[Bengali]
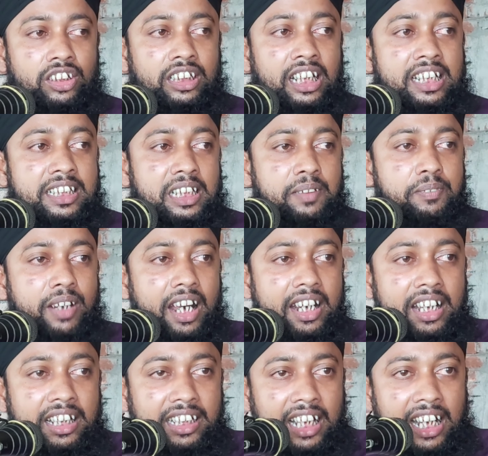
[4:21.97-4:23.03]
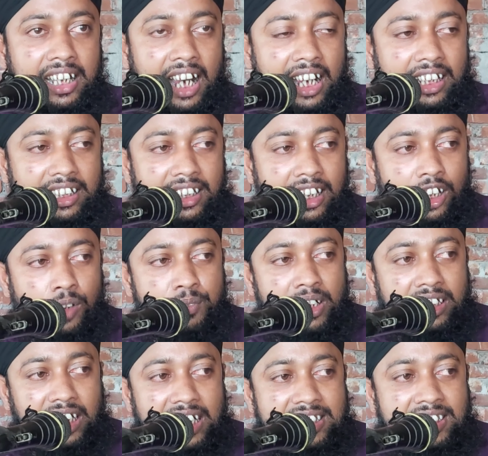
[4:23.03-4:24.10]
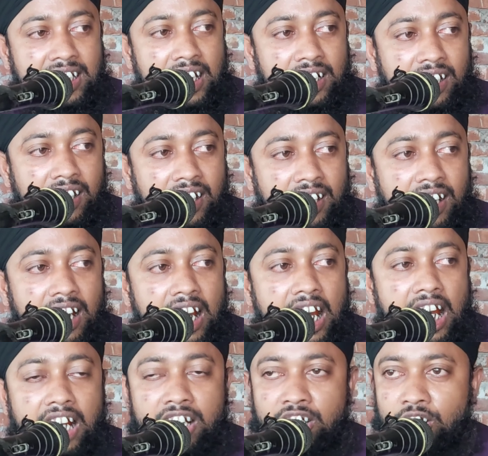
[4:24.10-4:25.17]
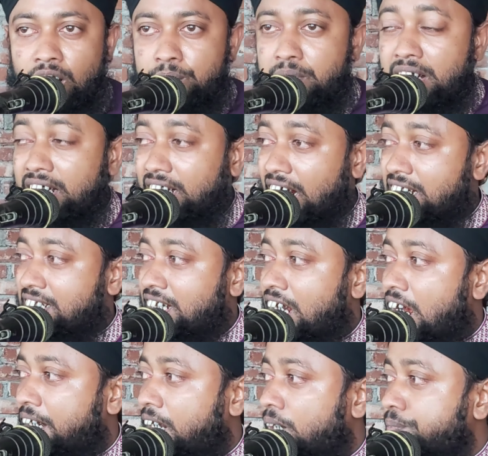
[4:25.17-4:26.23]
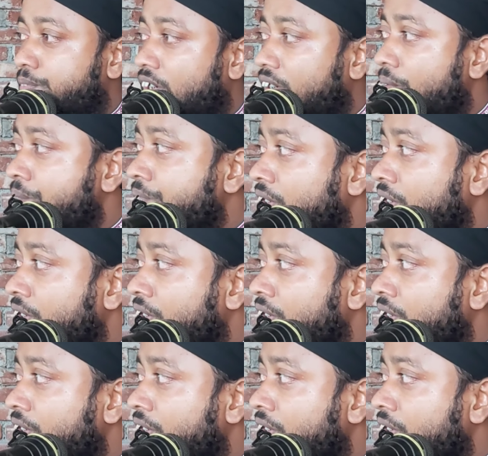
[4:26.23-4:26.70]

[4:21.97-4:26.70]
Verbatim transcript: সঙ্গে জিব্রাইলকে ডাক দিয়ে নবীর কাছে আনলেন নবীর কাছে আনার পর